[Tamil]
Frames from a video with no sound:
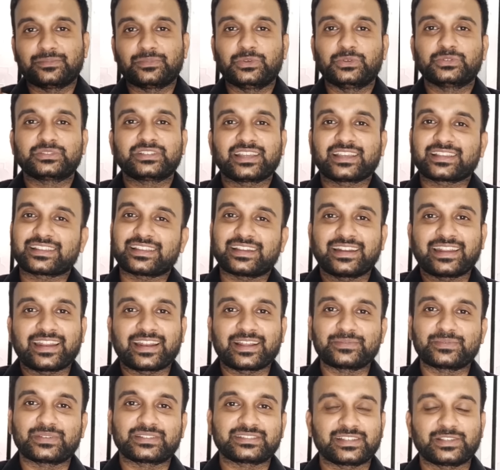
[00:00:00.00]
மியூசிக்கை தாண்டி
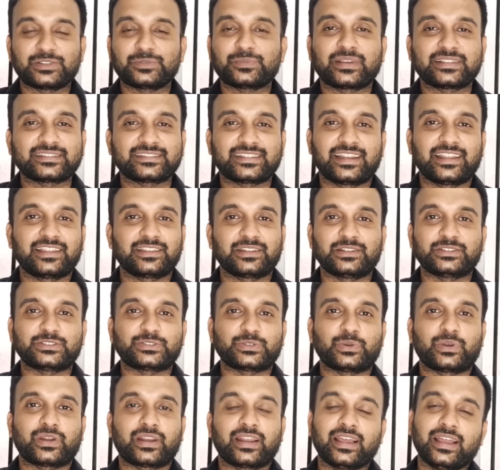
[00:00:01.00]
எனக்கு பெருசாக எதுவும் பேச தெரியாதுன்னு
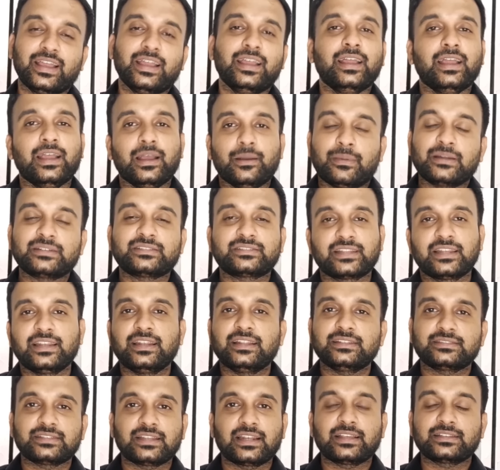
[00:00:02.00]
வச்சுக்கோங்களேன் பட் ஸ்டில்
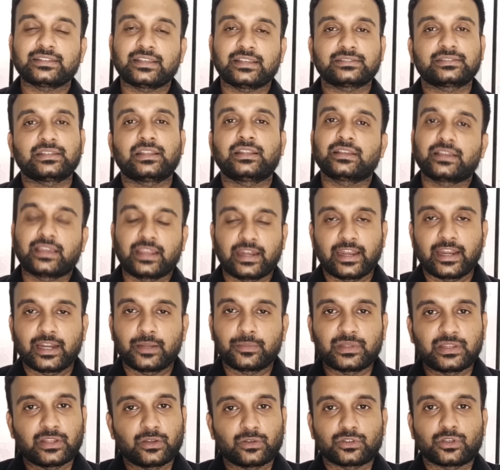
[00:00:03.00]
சில சில கிரிக்கெட்டை
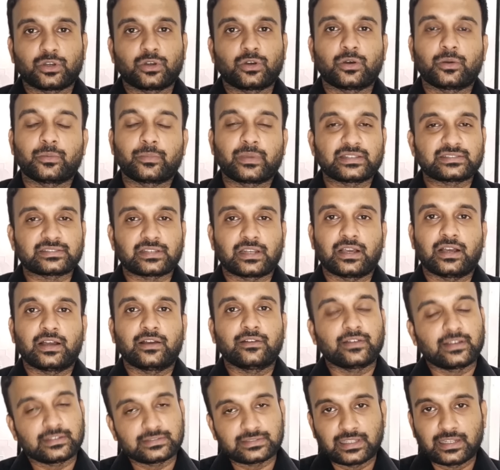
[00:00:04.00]
பற்றி கொஞ்சம் பேசலாம்
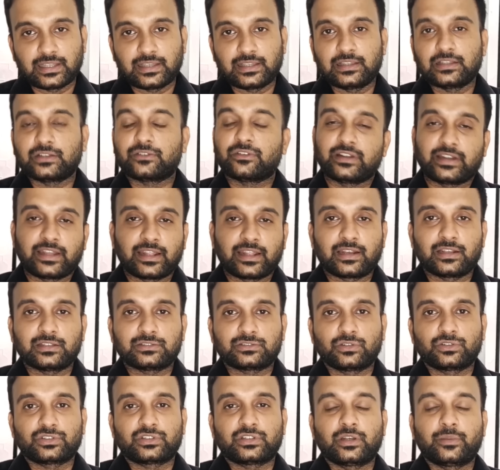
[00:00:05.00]
சில இந்த ட்விட்டர்
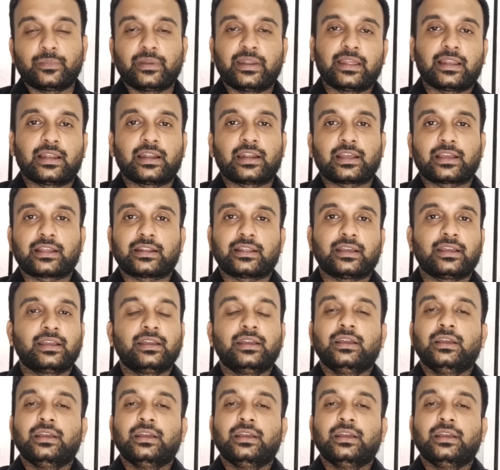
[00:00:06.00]
சோஷியல் மீடியாவில் நடக்கிற